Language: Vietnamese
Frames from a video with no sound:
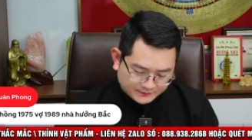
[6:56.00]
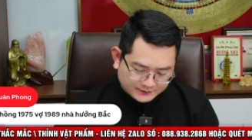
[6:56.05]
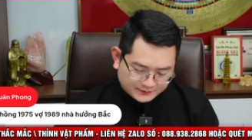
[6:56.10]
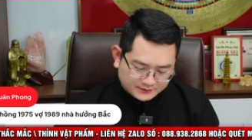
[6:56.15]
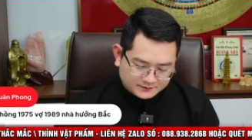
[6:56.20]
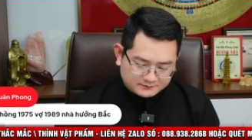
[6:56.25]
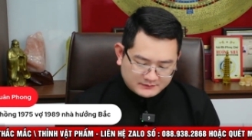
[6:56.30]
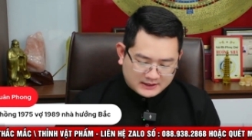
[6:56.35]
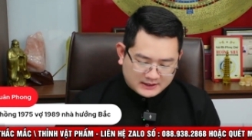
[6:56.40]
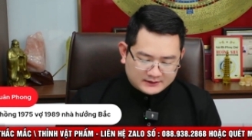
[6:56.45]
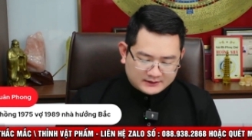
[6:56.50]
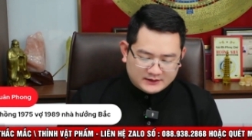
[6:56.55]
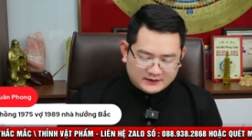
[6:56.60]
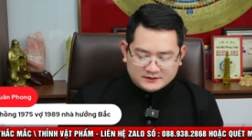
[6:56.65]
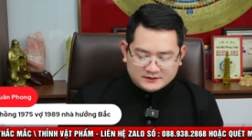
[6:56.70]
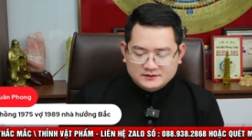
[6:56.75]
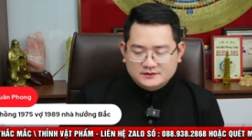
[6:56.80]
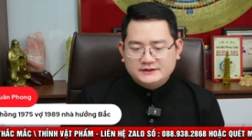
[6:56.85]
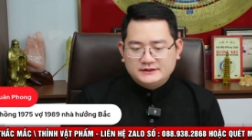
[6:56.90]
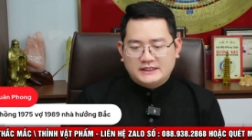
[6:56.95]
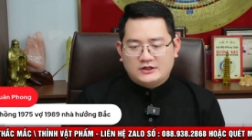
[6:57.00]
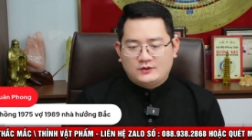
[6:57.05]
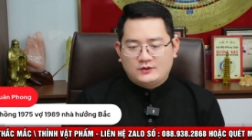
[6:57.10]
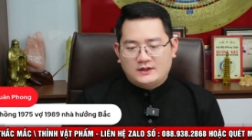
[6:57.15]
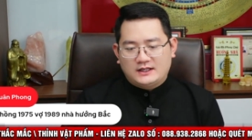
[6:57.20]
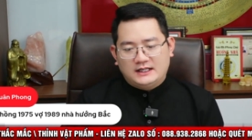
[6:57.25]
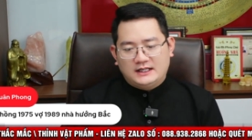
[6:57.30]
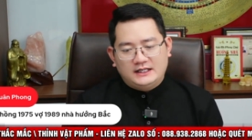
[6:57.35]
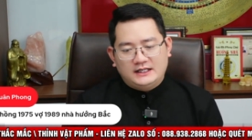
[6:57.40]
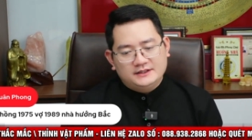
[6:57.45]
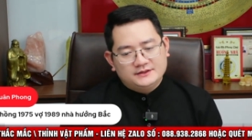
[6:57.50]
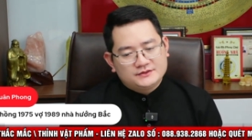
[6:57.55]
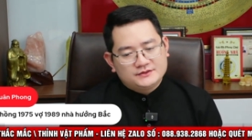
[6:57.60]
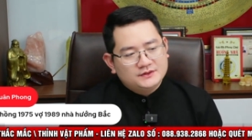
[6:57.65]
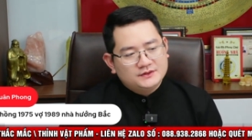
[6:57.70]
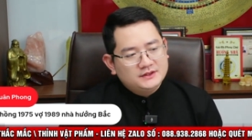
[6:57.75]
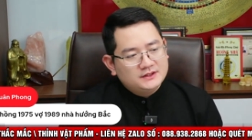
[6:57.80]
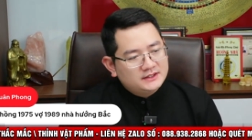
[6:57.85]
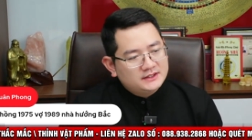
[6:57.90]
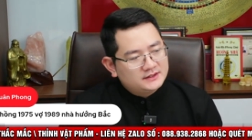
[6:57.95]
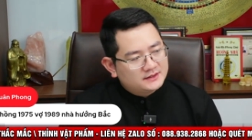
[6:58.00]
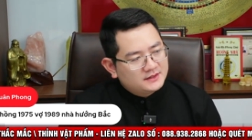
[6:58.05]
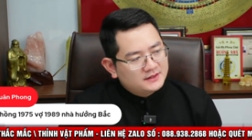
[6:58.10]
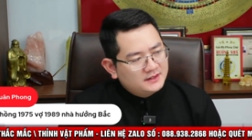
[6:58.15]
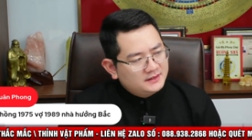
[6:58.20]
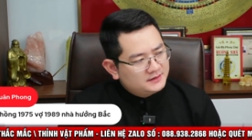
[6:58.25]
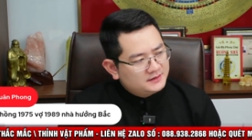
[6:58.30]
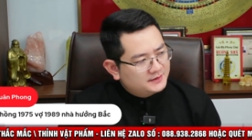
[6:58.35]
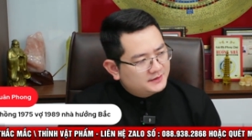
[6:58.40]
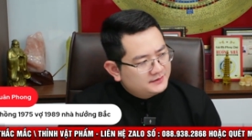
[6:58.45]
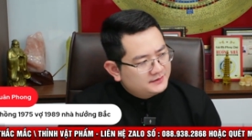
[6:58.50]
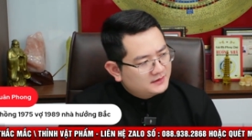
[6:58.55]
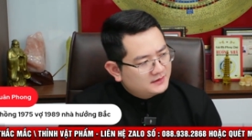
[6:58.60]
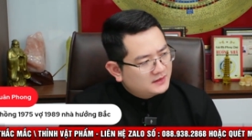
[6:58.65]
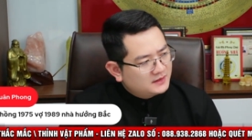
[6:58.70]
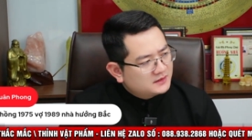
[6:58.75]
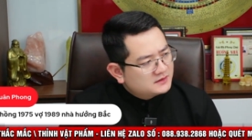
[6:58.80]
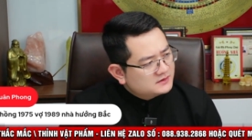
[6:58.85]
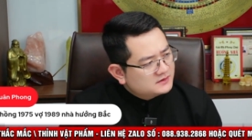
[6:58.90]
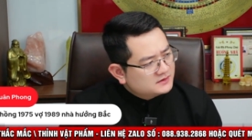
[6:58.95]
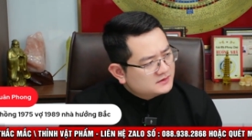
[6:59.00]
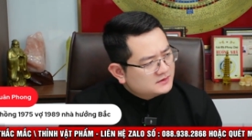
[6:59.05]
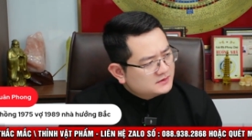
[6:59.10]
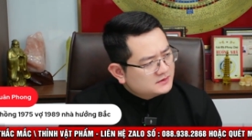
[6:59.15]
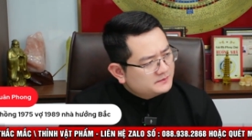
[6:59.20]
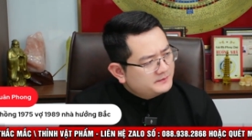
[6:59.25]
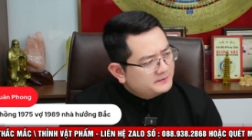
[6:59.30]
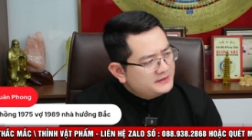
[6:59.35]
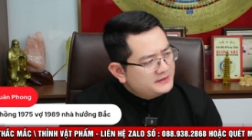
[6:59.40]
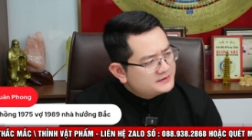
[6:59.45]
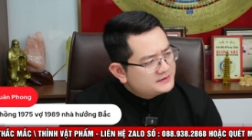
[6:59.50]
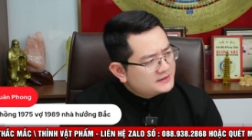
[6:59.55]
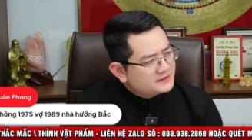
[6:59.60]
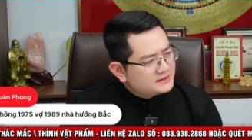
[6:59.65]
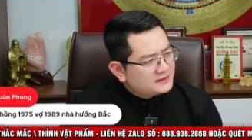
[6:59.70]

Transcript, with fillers: hướng Bắc này là hướng nhà họa hại cho nên anh ở đây gần như là mình sẽ rất